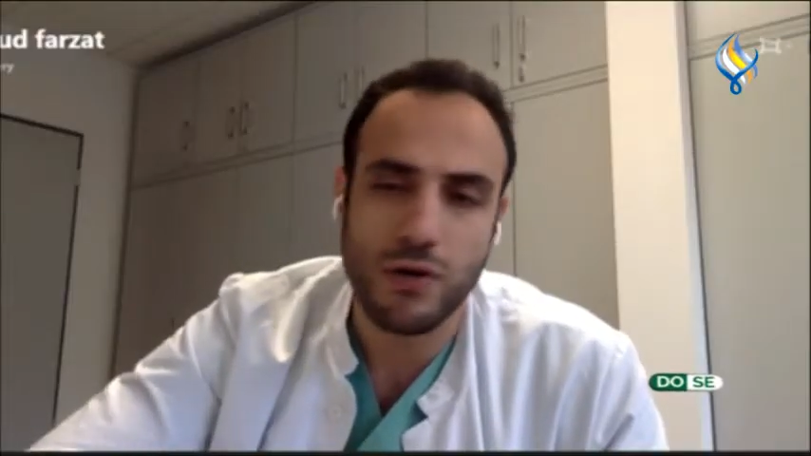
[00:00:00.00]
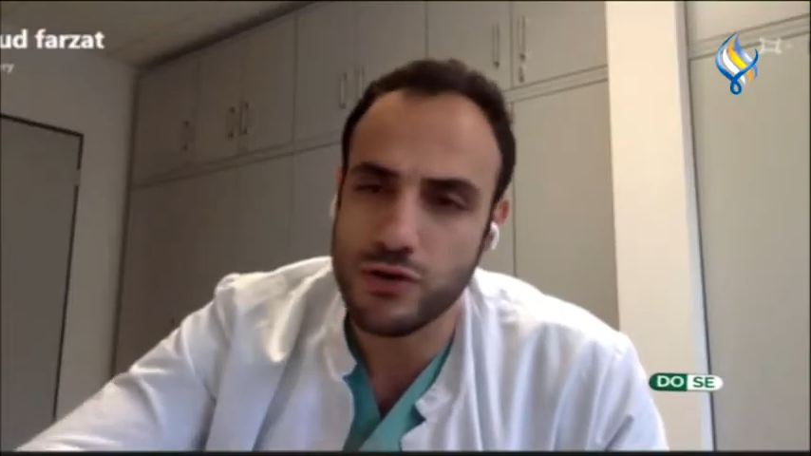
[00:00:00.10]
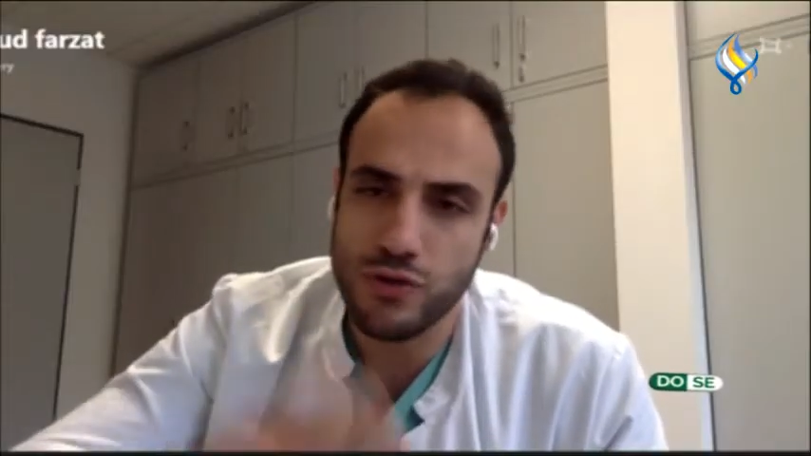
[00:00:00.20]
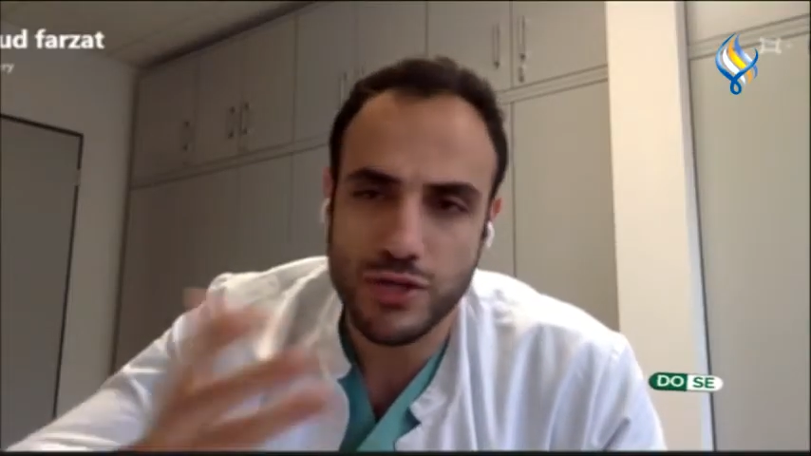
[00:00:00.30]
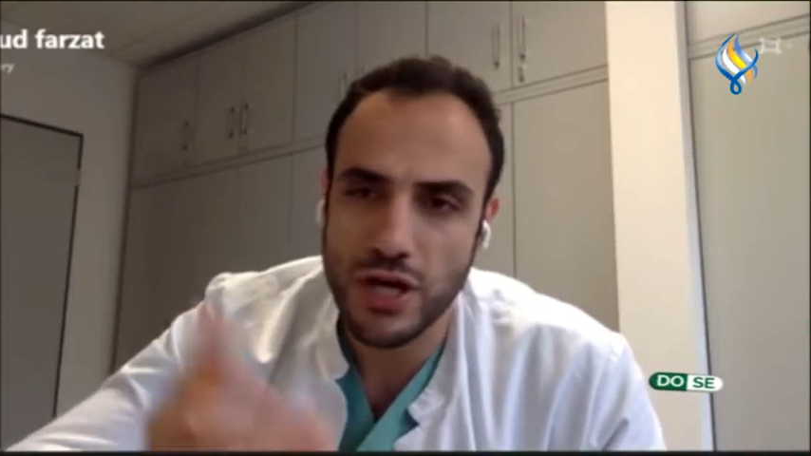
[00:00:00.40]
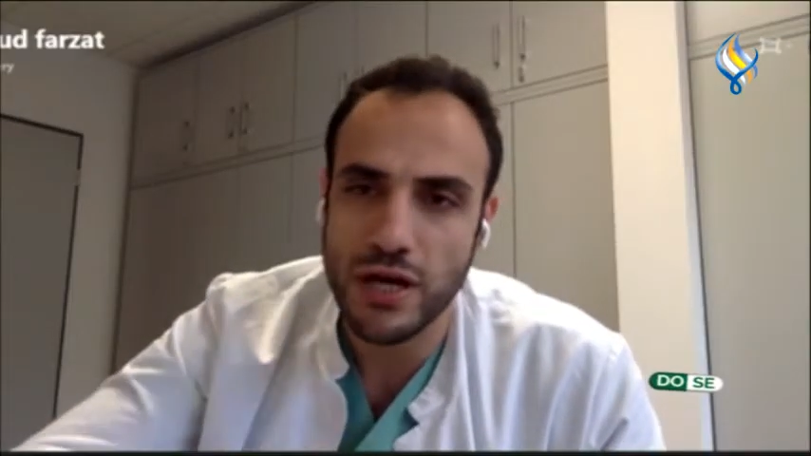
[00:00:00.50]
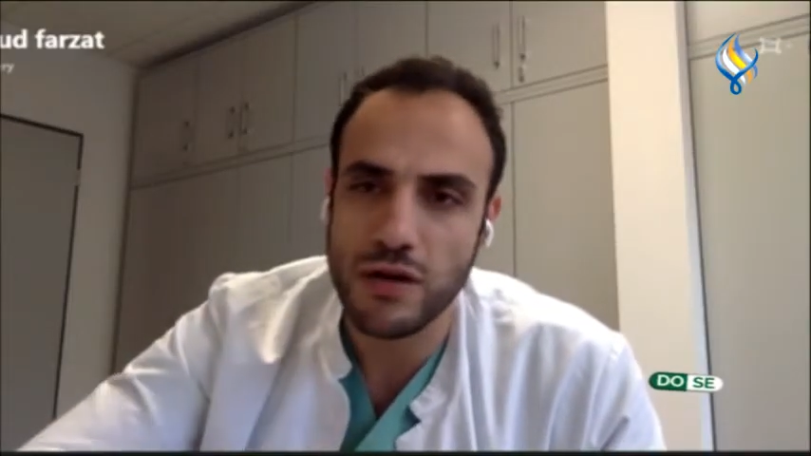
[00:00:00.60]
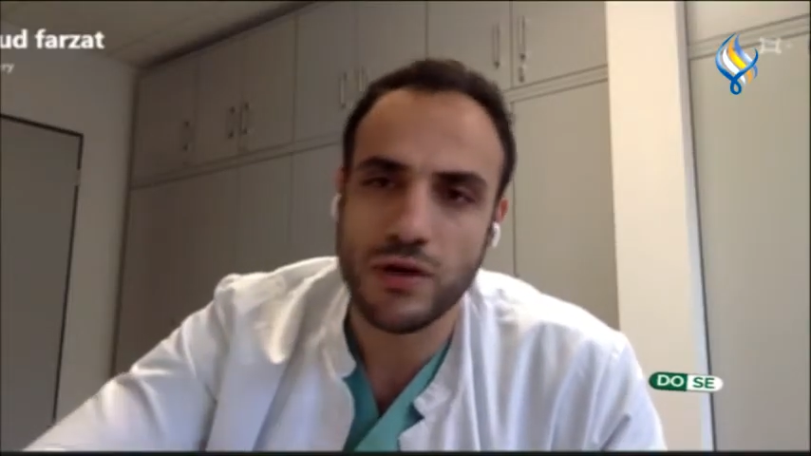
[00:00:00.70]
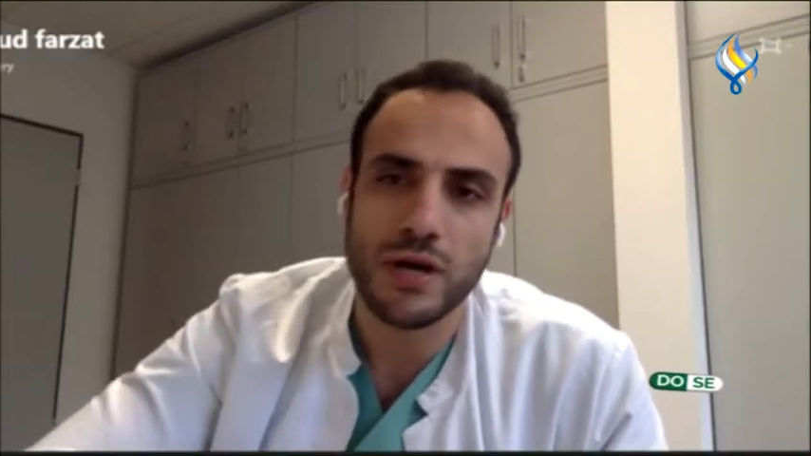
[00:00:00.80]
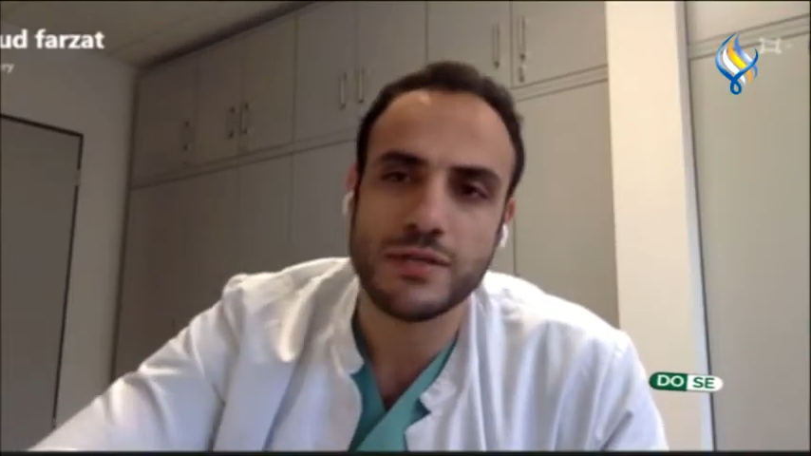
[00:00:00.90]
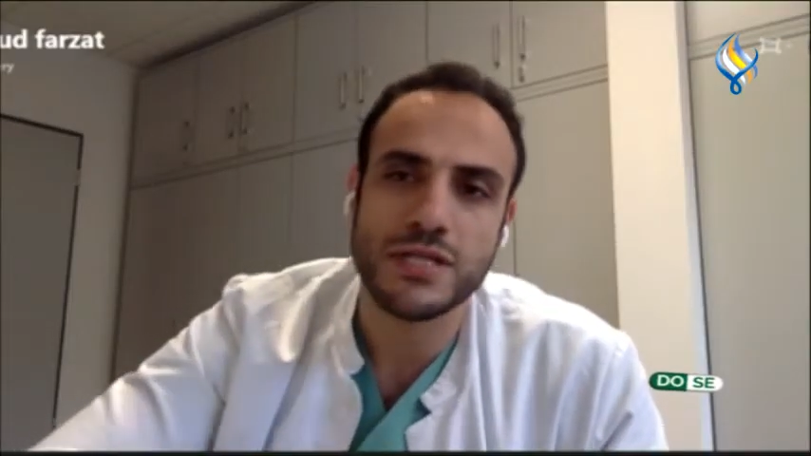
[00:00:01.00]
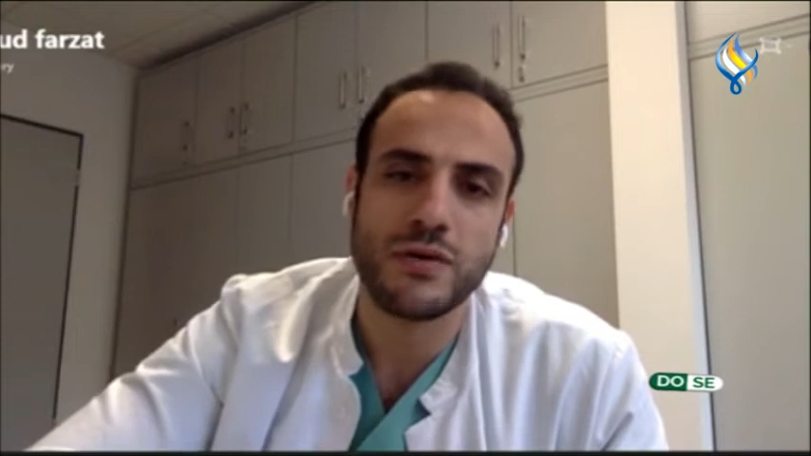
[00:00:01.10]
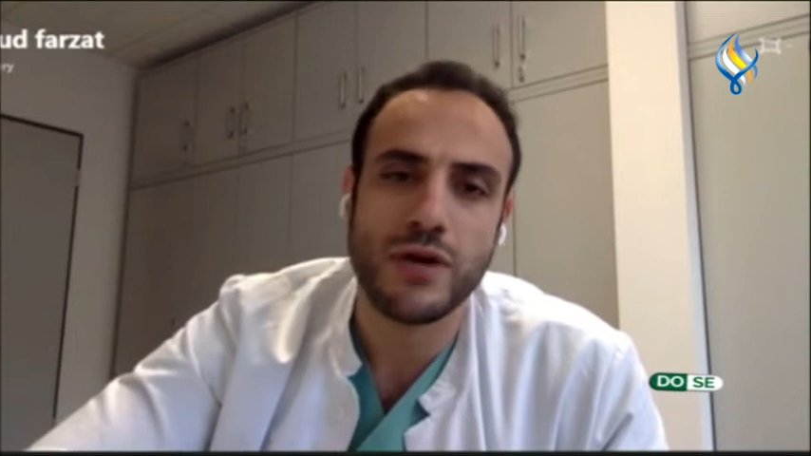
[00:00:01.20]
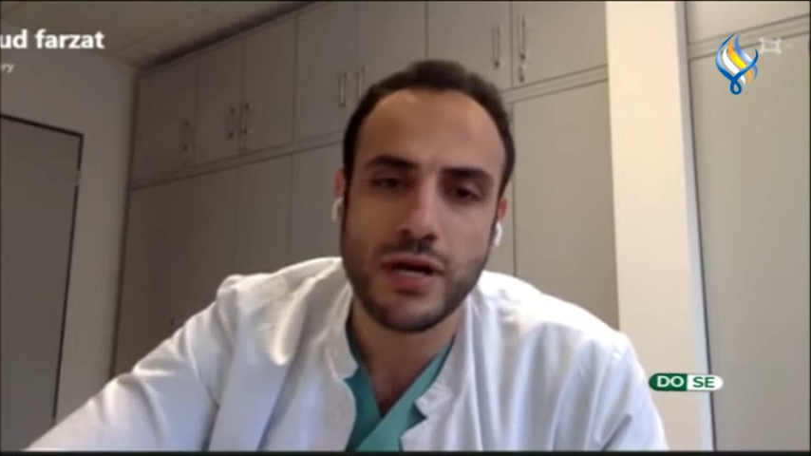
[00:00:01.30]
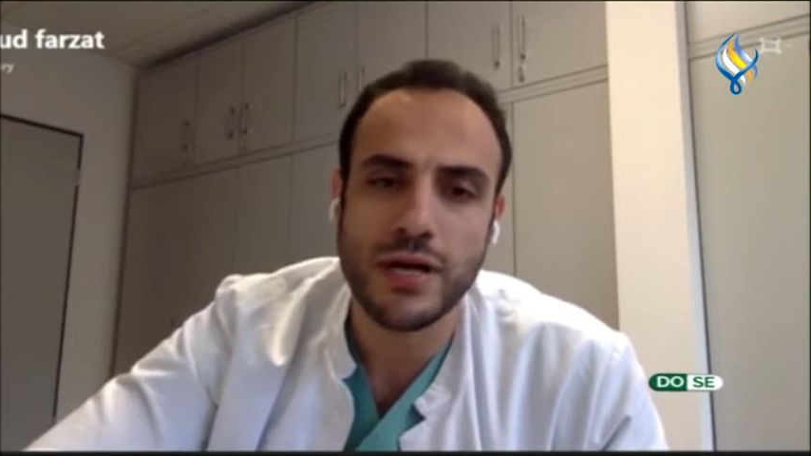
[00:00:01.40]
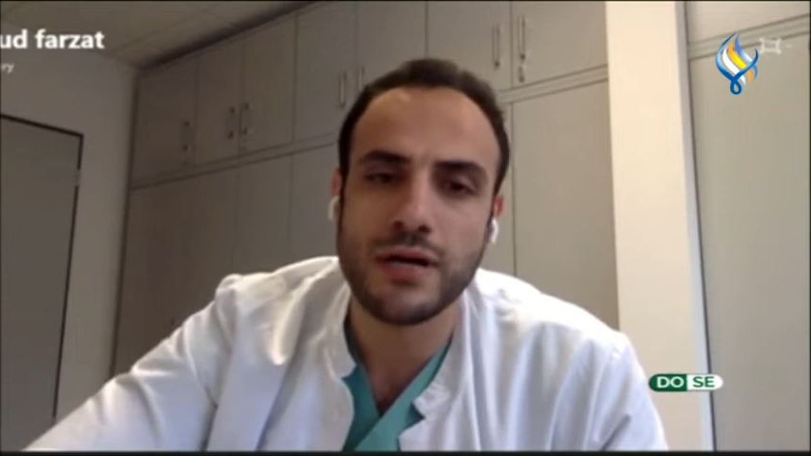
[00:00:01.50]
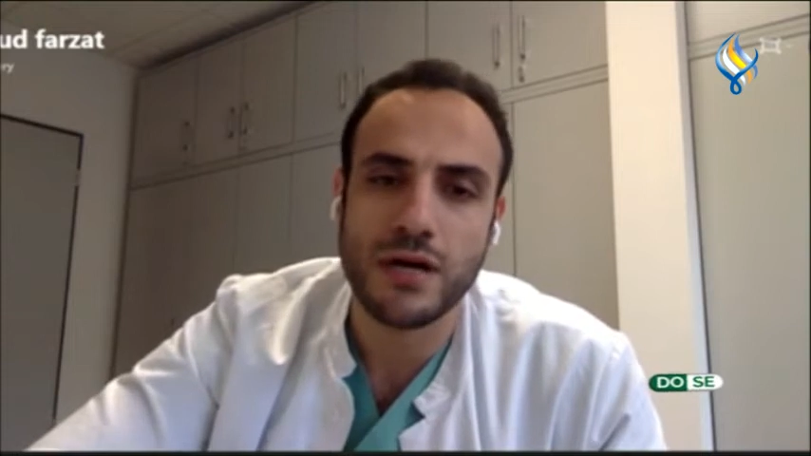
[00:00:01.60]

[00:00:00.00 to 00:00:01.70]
عنده مشاكل اخرى على مستوى الرئه